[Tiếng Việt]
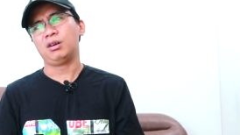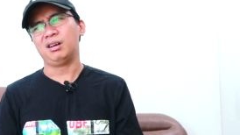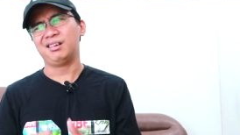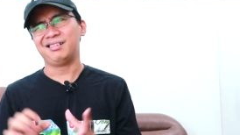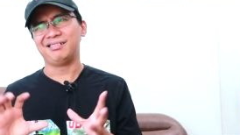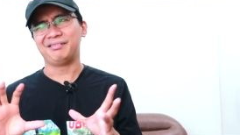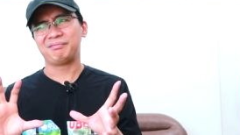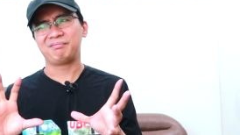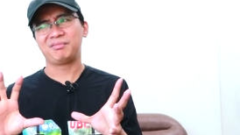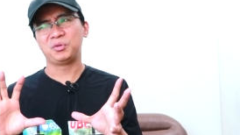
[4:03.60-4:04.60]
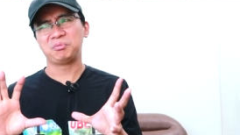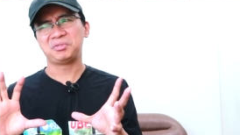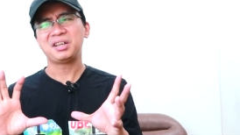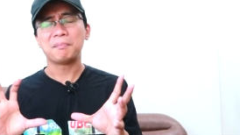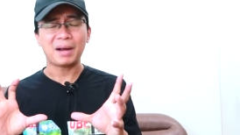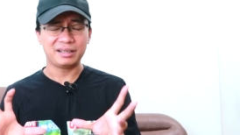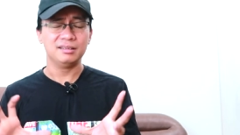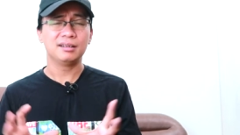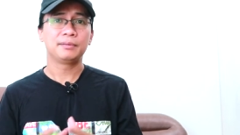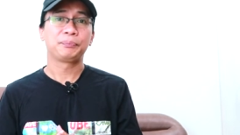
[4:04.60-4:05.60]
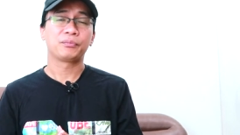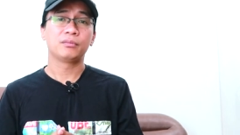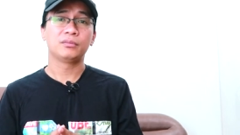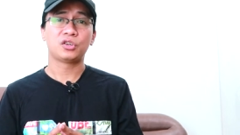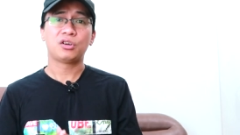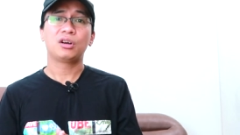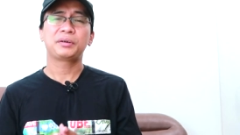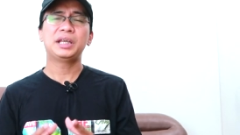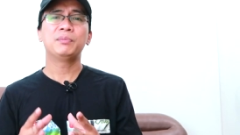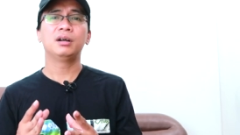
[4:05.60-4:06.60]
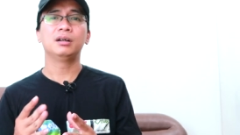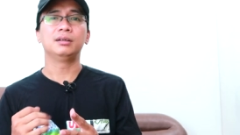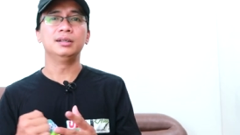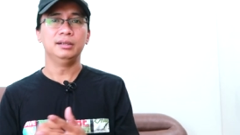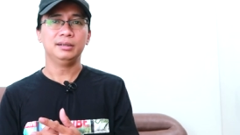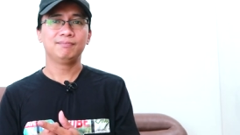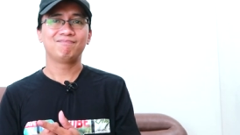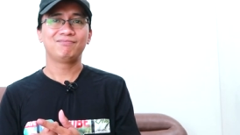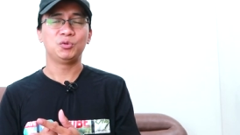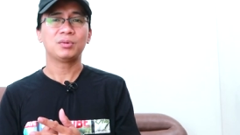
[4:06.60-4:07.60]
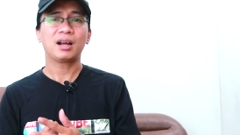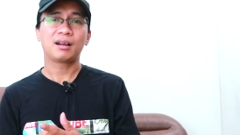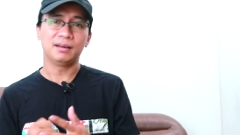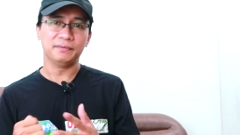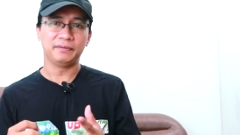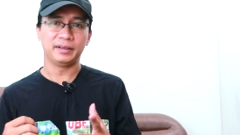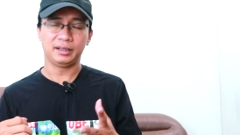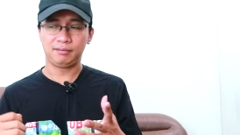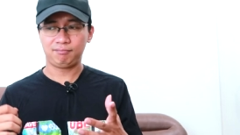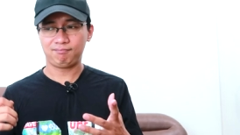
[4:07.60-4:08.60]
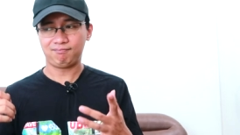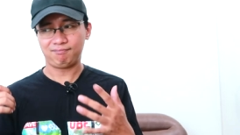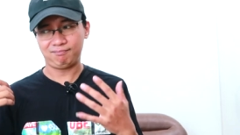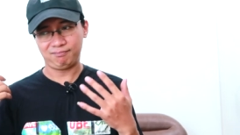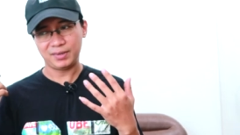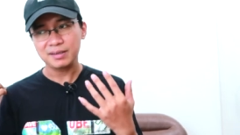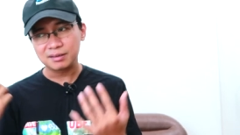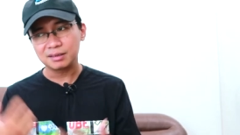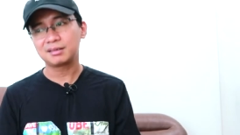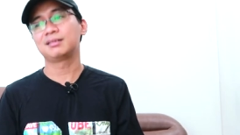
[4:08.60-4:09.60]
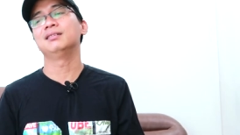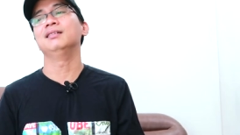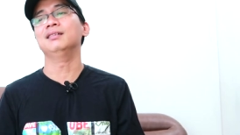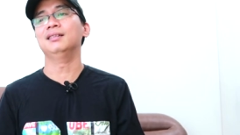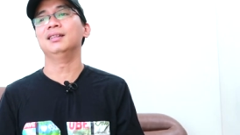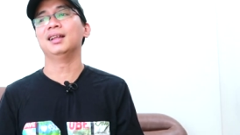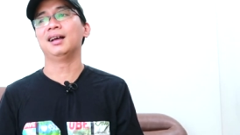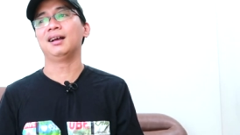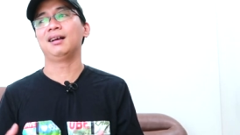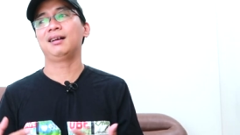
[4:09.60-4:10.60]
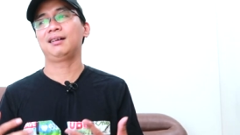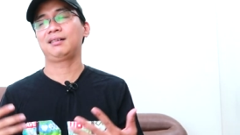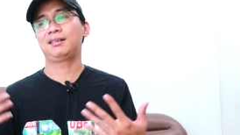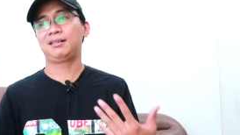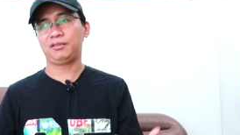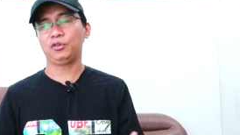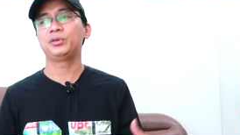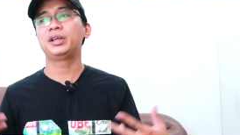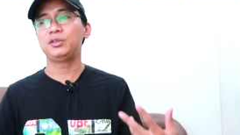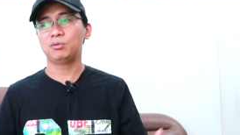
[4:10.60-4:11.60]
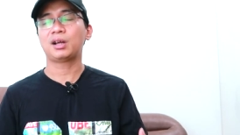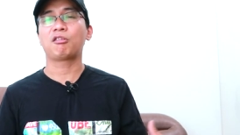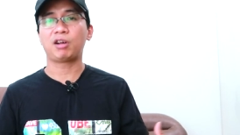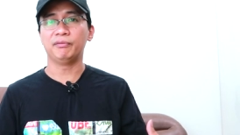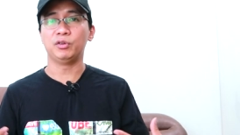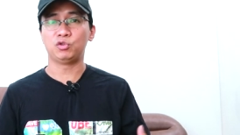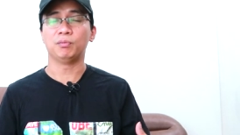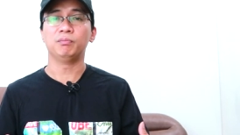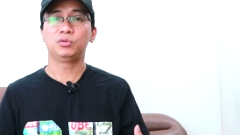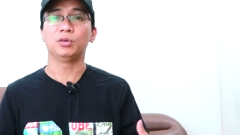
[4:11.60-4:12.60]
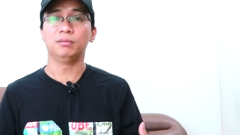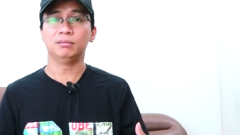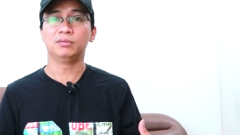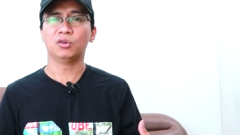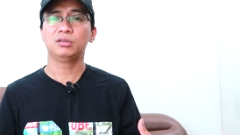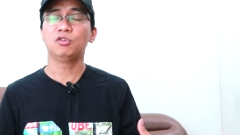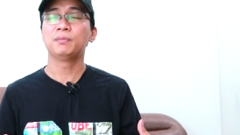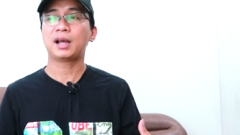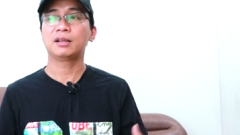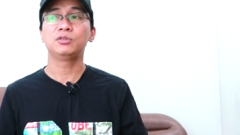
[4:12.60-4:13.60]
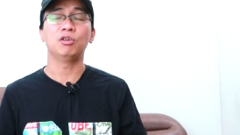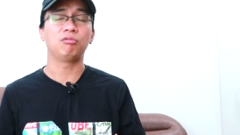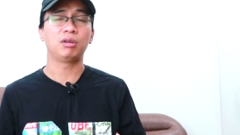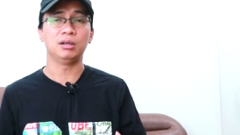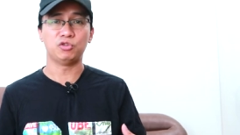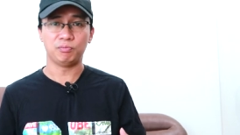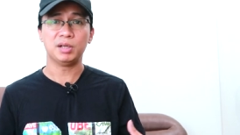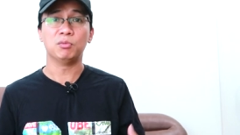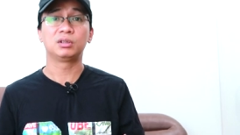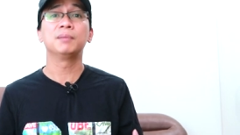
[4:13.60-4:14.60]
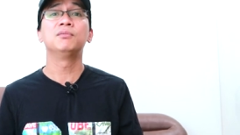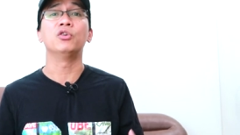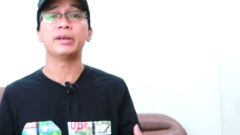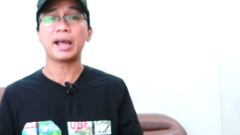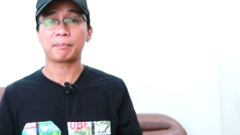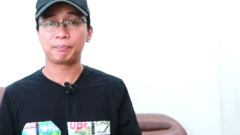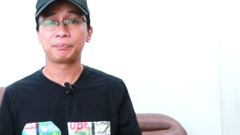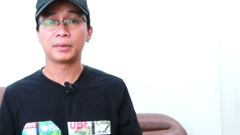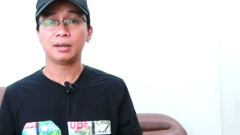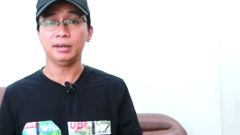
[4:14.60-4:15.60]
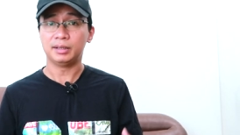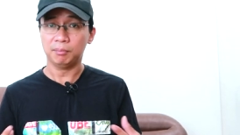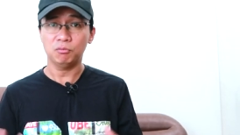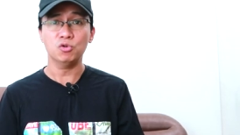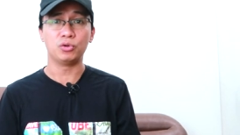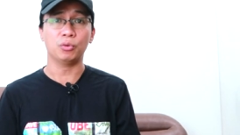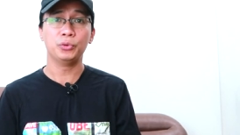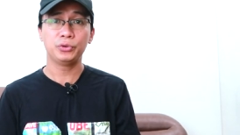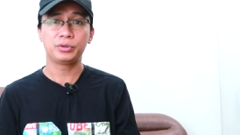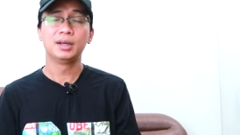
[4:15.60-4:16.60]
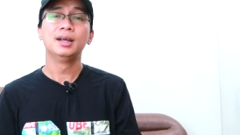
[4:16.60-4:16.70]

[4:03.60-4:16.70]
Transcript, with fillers: uh, rất là mạnh nữa do đó khi mà ngửi chúng ta cần phải hết sức là đôi khi chúng ta cũng cần phải chuẩn chuẩn nói nôm na những kiểu cần chuẩn bị một tâm hồn đẹp để thẩm mùi của uýt